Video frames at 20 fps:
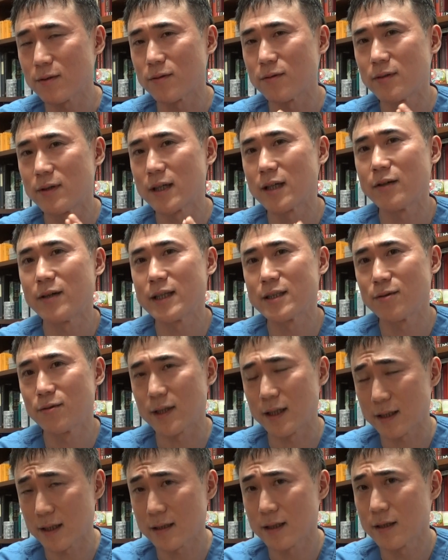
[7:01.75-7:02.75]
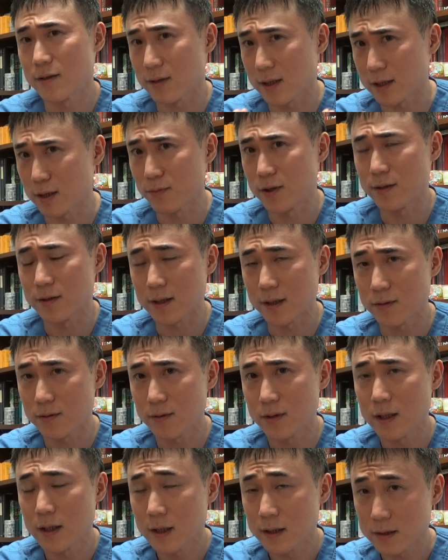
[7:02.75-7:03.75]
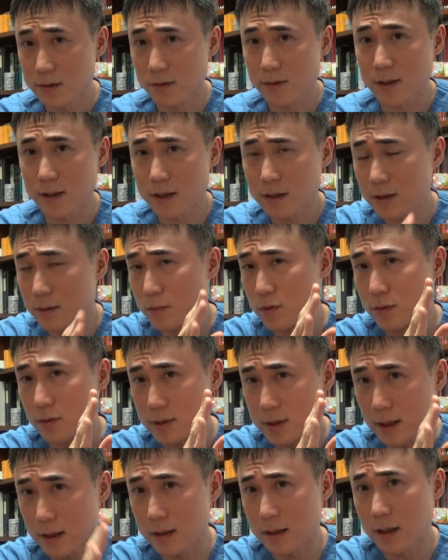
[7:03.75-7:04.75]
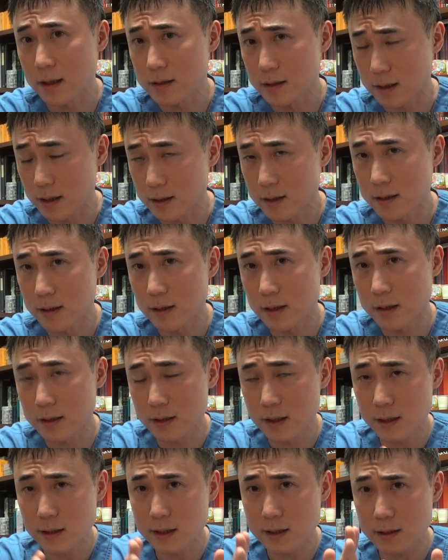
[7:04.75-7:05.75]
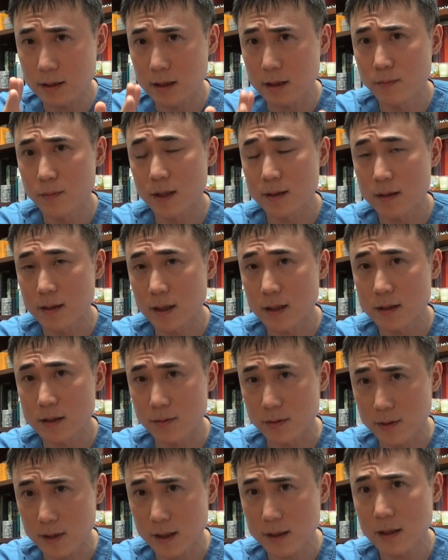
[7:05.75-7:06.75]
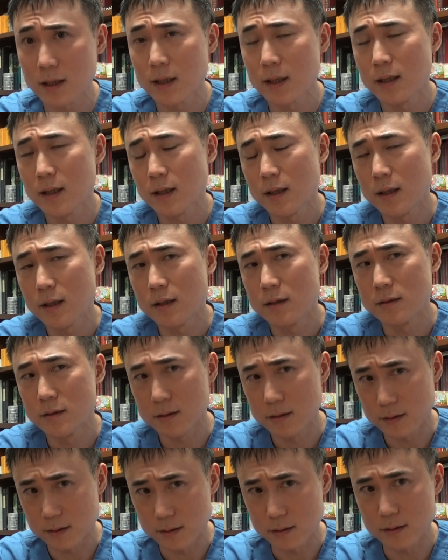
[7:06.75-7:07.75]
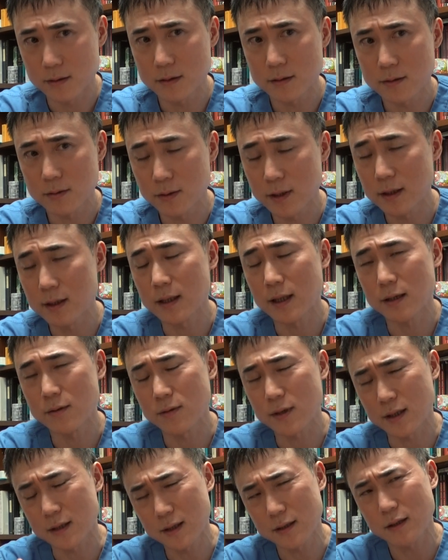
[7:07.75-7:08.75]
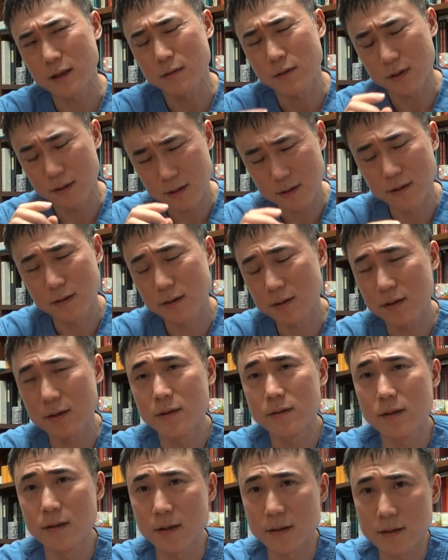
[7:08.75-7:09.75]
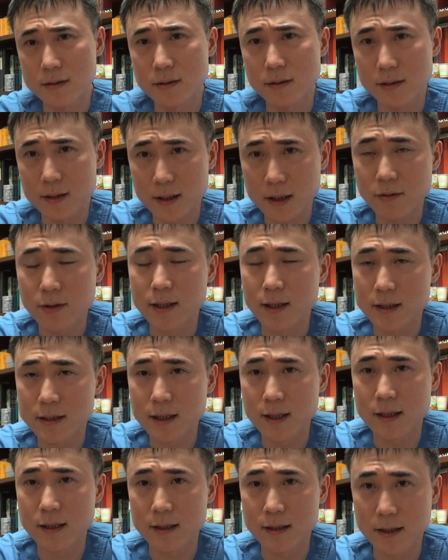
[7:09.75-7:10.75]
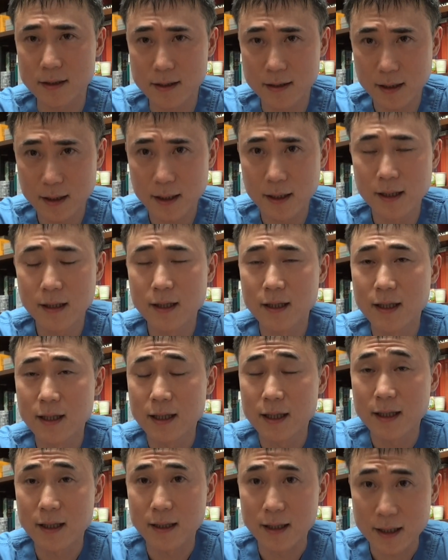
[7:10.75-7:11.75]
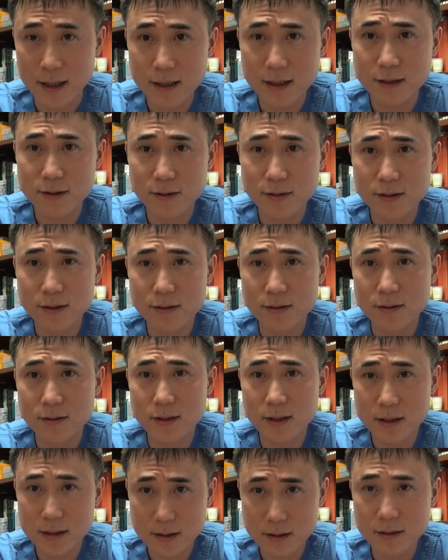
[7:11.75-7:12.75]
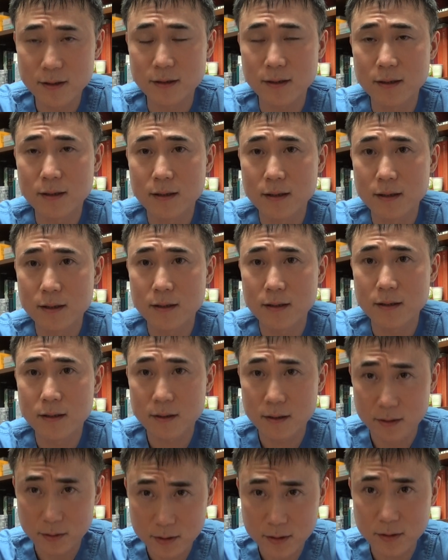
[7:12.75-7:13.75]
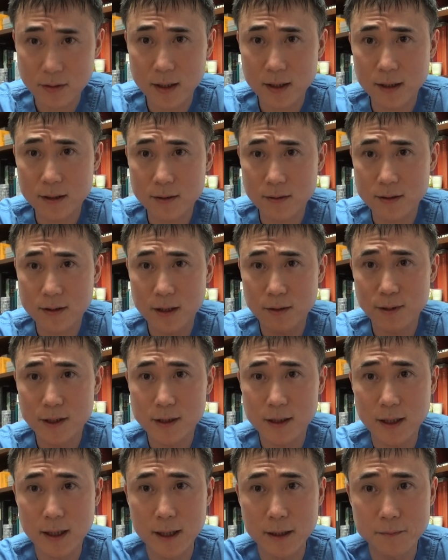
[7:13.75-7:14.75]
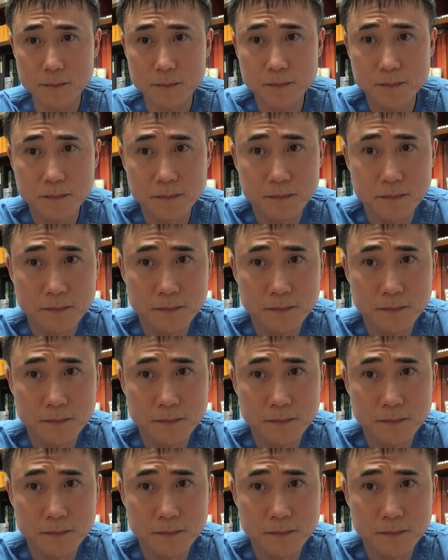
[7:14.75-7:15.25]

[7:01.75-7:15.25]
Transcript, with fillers: とこれはかわいそうかなっていう方もいるけどそういう方はもう先天性奇形か顔面外傷かうん、それ以外の方では本当にほとんどそういう方はいらっしゃらないですね。はい、ということです。ご視聴ありがとうございました。